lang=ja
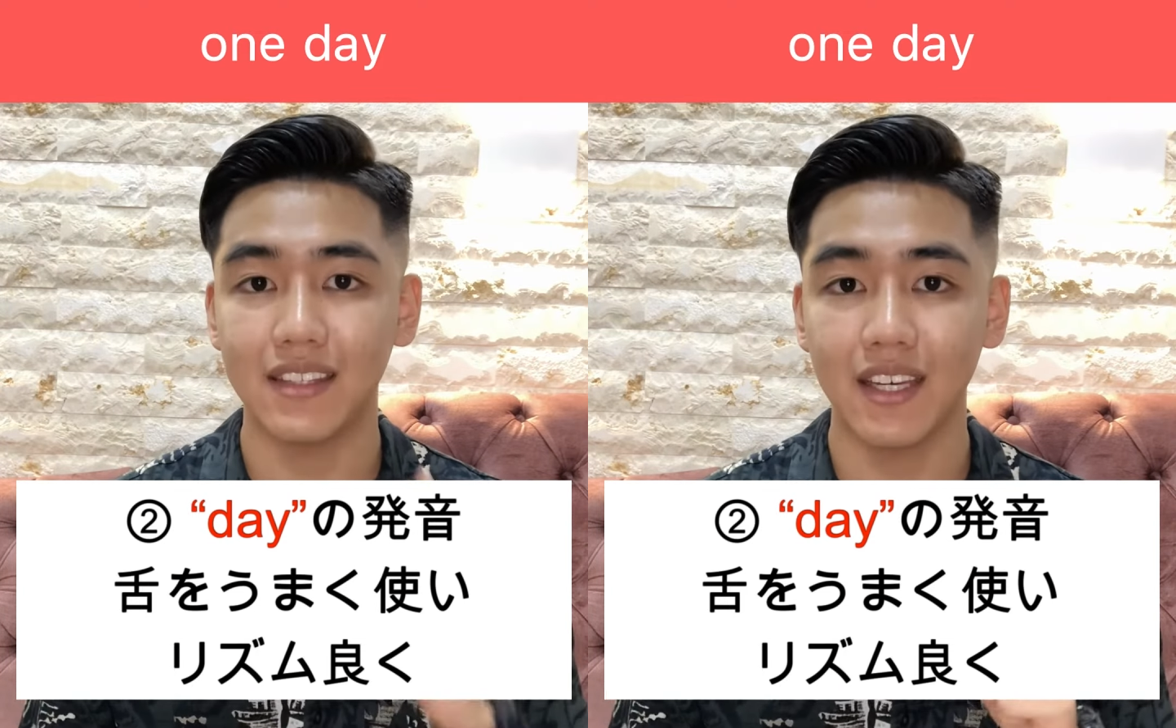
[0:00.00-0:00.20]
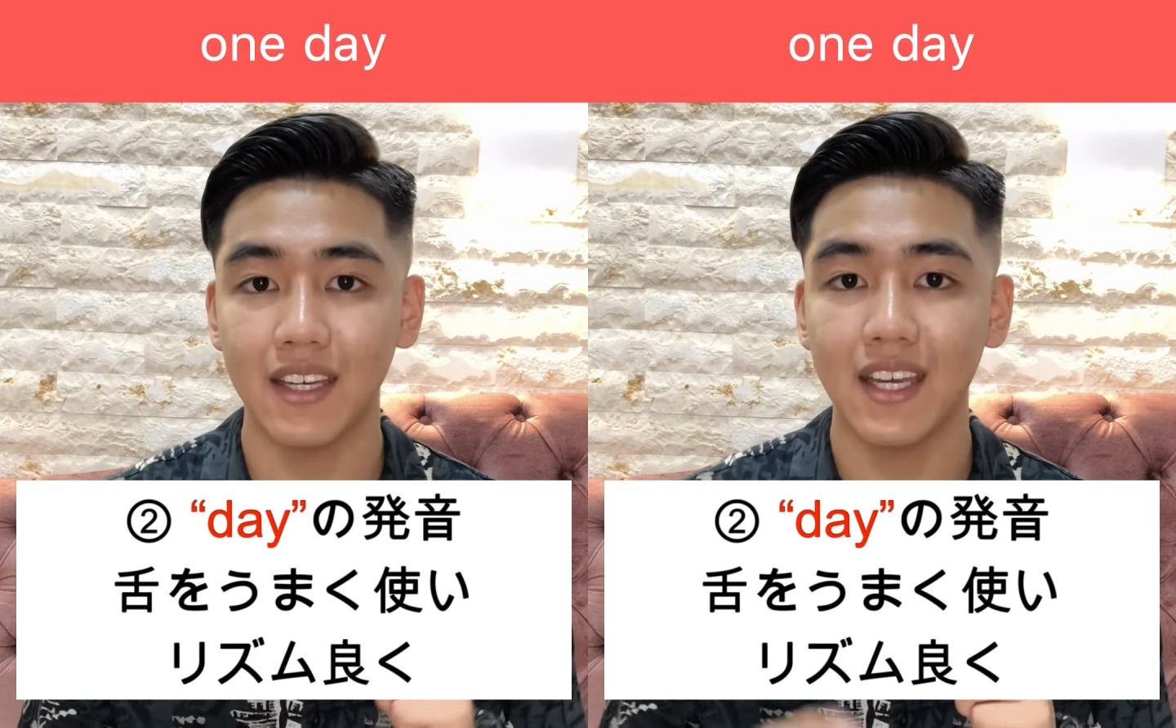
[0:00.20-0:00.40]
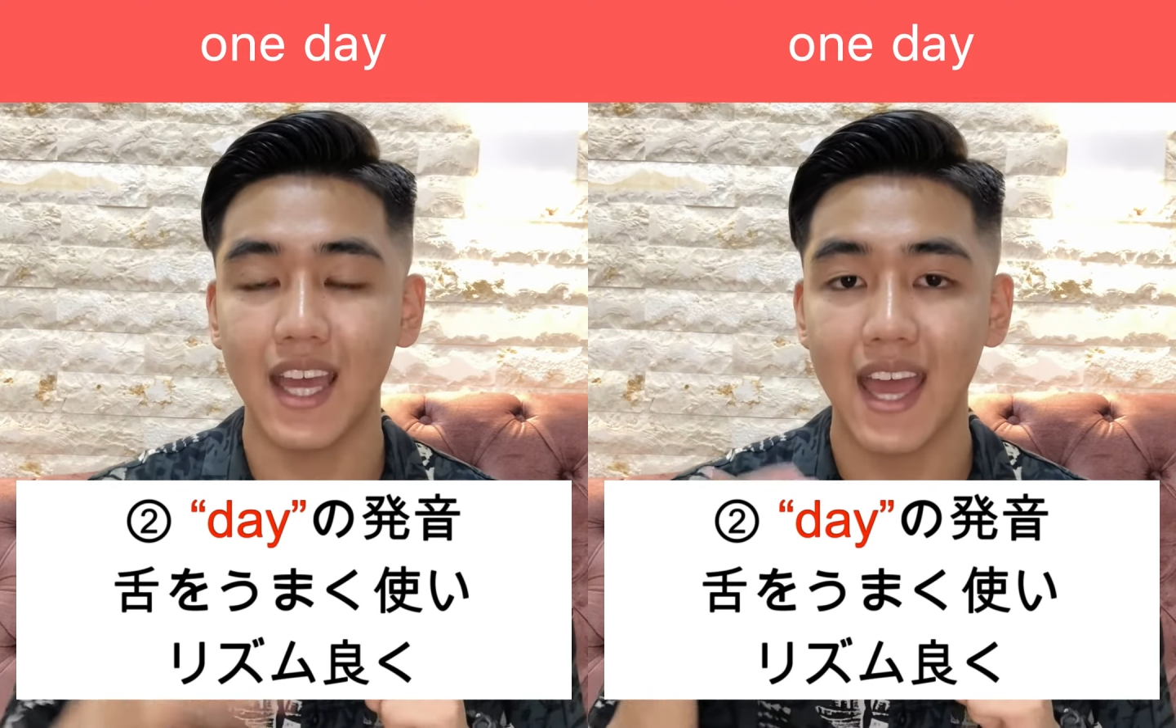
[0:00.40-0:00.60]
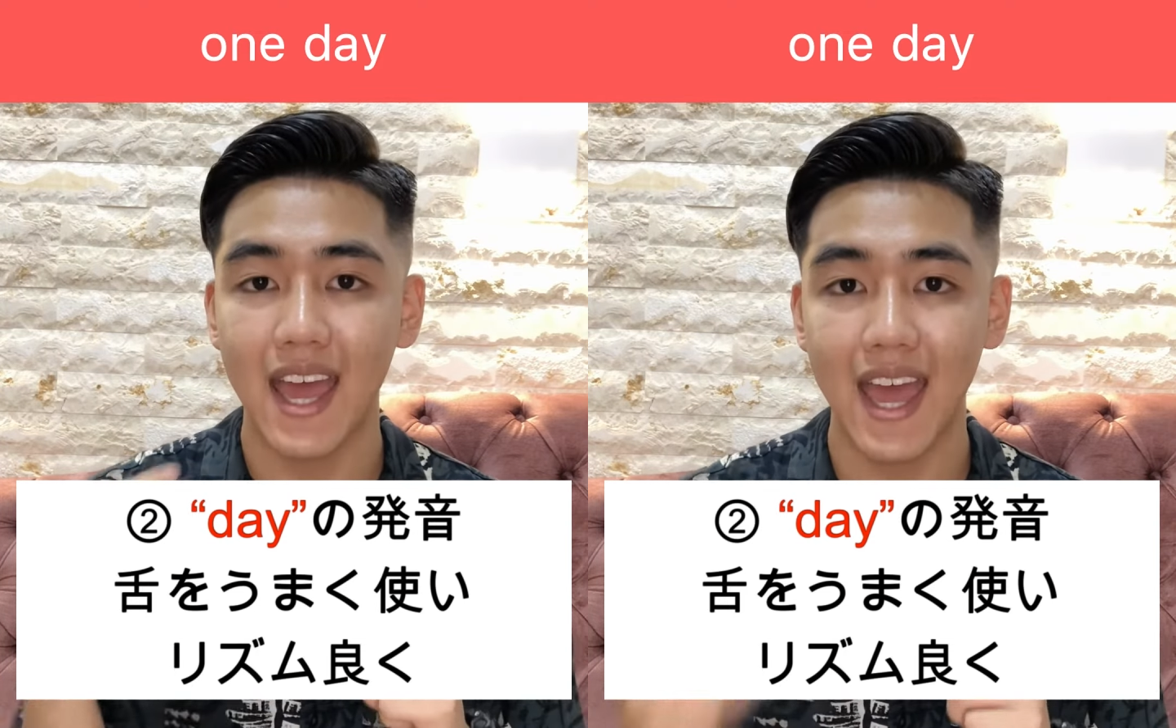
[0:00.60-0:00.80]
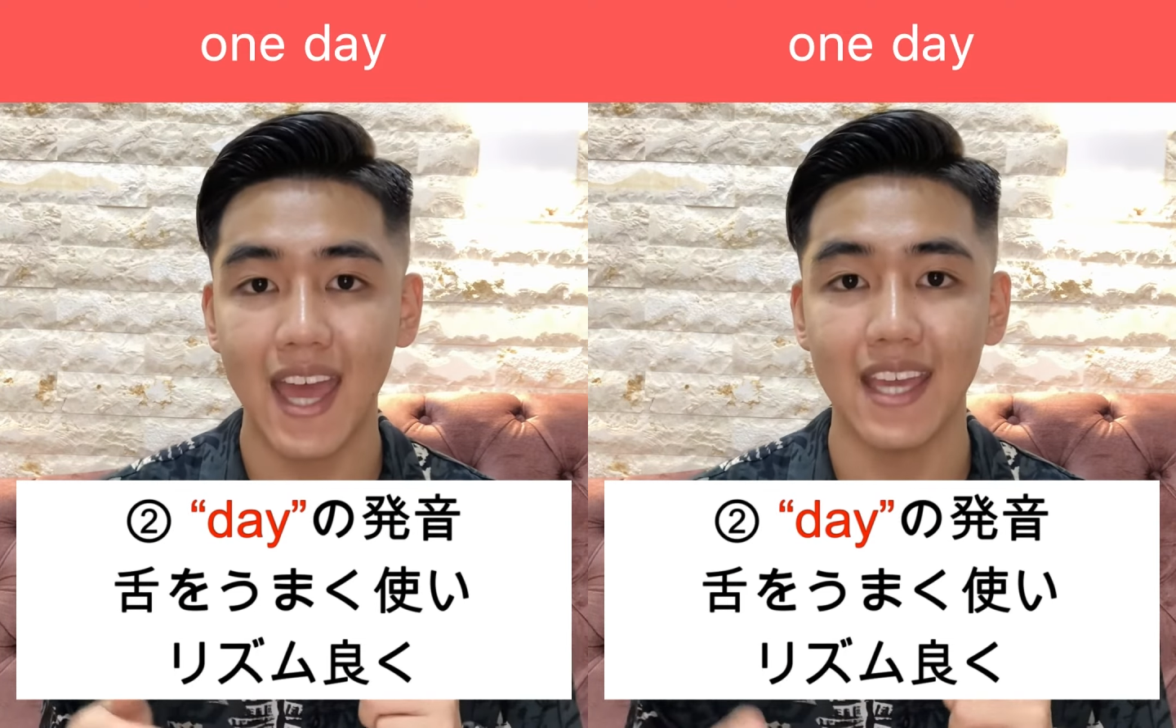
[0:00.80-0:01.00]
で
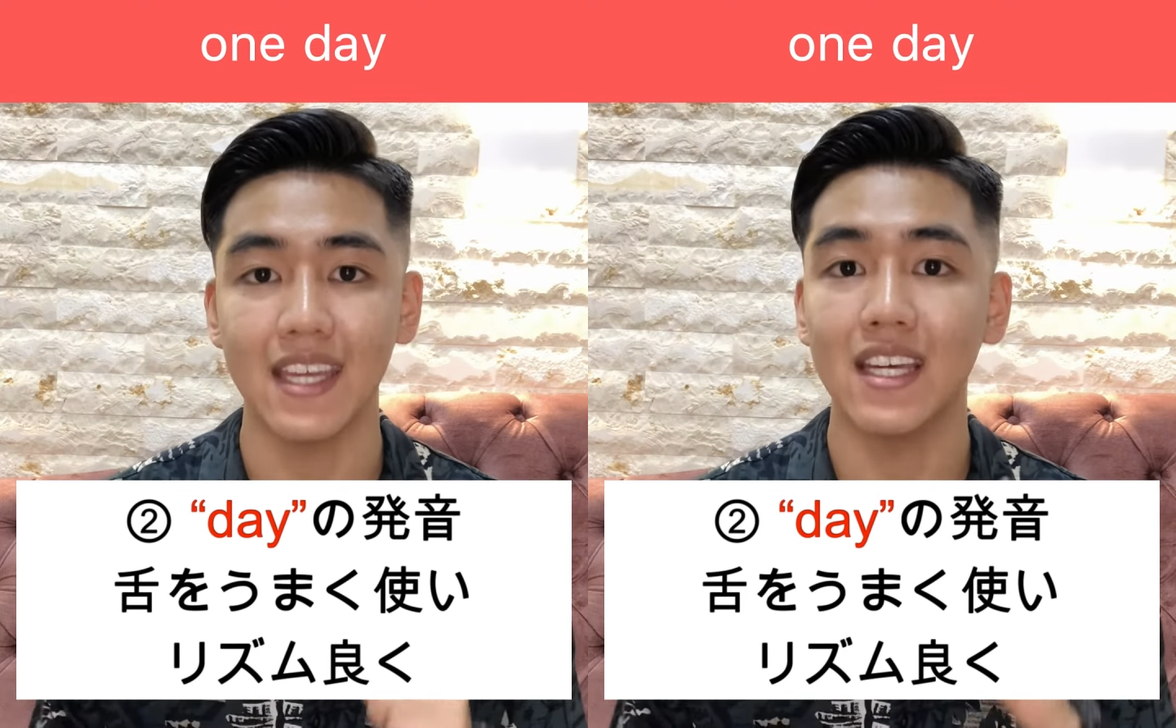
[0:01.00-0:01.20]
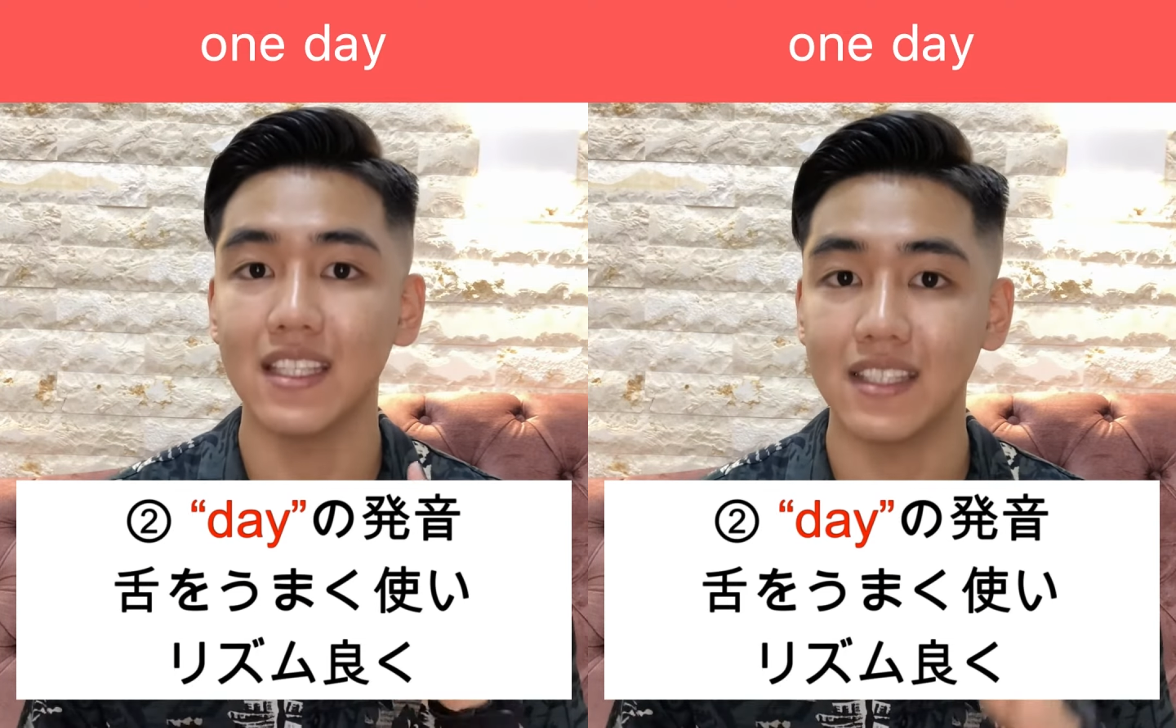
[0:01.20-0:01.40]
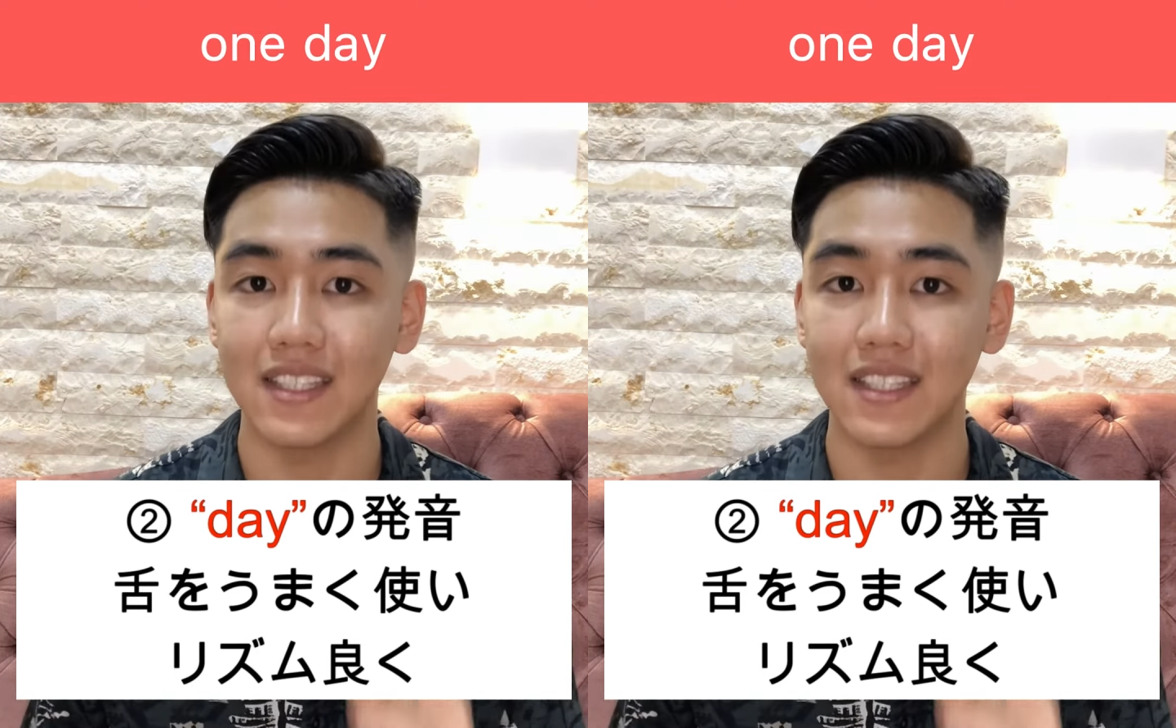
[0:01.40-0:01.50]
A